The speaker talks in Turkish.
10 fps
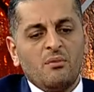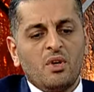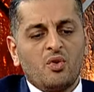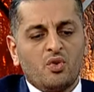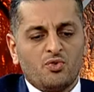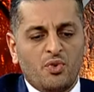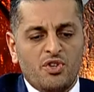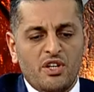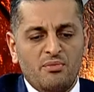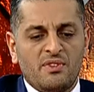Bir kurs
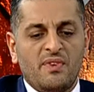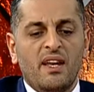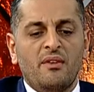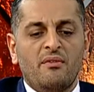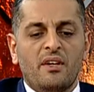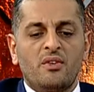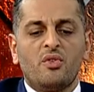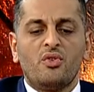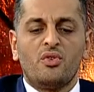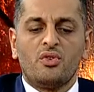projemiz falan var.
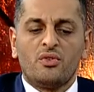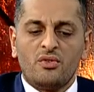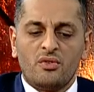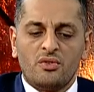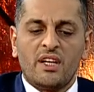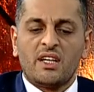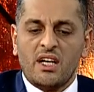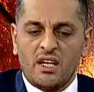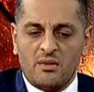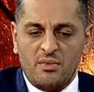Onu e,
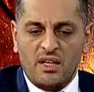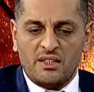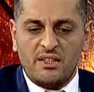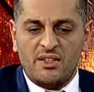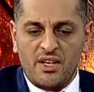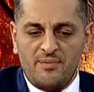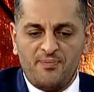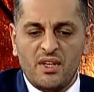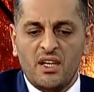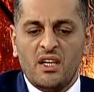tekrar bahsedeceğim.
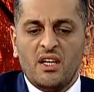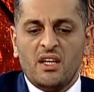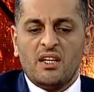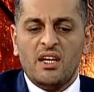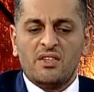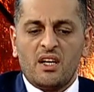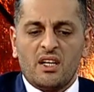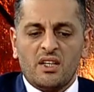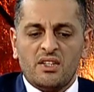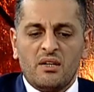Genç
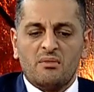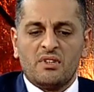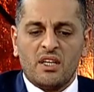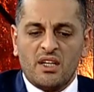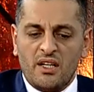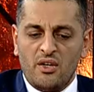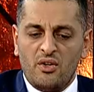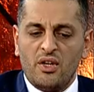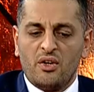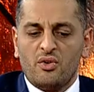arkadaşlarımız hakikaten
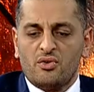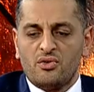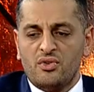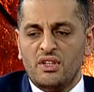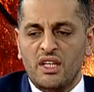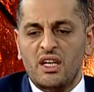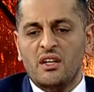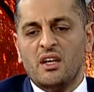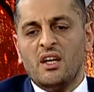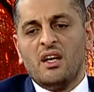örnek olsun. Niye?
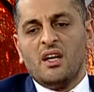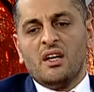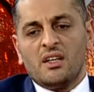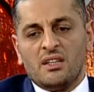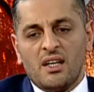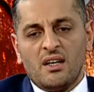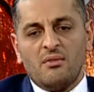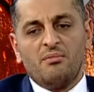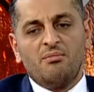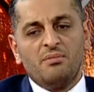Ya
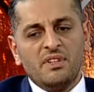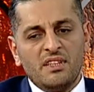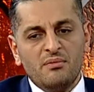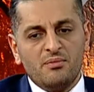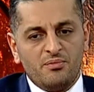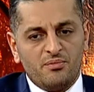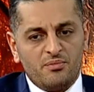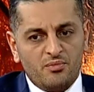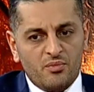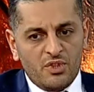bizim
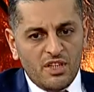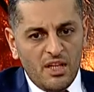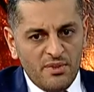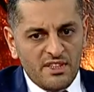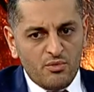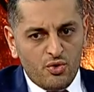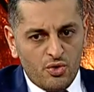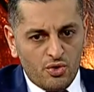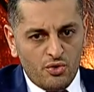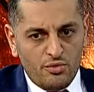ya bizim
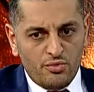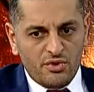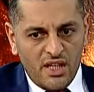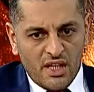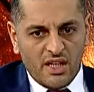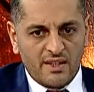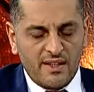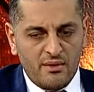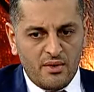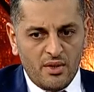çocukluğumuzda
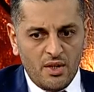hakikaten